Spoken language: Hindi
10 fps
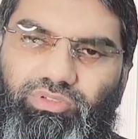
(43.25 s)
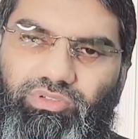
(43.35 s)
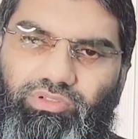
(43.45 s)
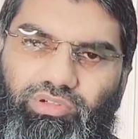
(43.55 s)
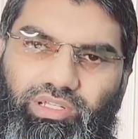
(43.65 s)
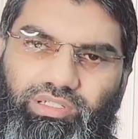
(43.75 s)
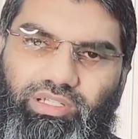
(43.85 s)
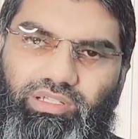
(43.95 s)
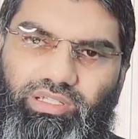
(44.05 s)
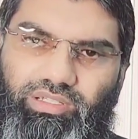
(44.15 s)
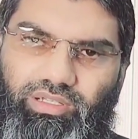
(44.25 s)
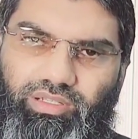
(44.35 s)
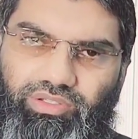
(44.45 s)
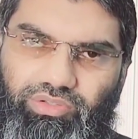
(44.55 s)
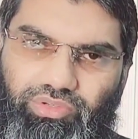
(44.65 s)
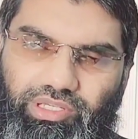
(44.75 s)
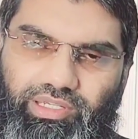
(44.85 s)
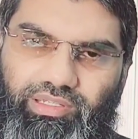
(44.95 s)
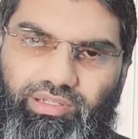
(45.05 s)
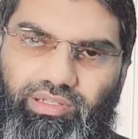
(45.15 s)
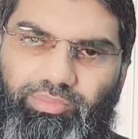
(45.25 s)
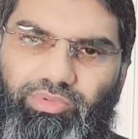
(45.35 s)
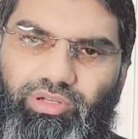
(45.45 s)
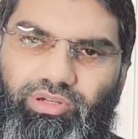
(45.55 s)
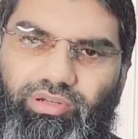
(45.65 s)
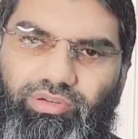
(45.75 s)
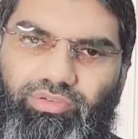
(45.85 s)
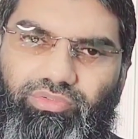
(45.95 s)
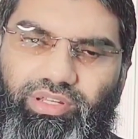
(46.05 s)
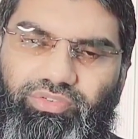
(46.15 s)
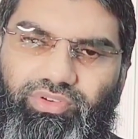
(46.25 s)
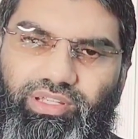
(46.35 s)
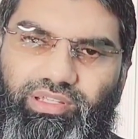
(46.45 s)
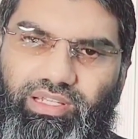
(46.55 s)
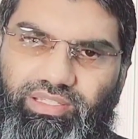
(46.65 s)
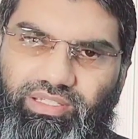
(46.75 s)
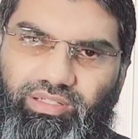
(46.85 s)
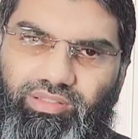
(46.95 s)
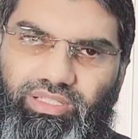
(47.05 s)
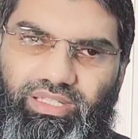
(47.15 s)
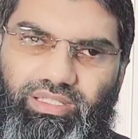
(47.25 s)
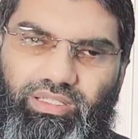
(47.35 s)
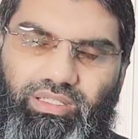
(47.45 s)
उन लोगों के लिए ये जानना ज़रूरी है कि प्लॉट को वेरीफाई कैसे करते हैं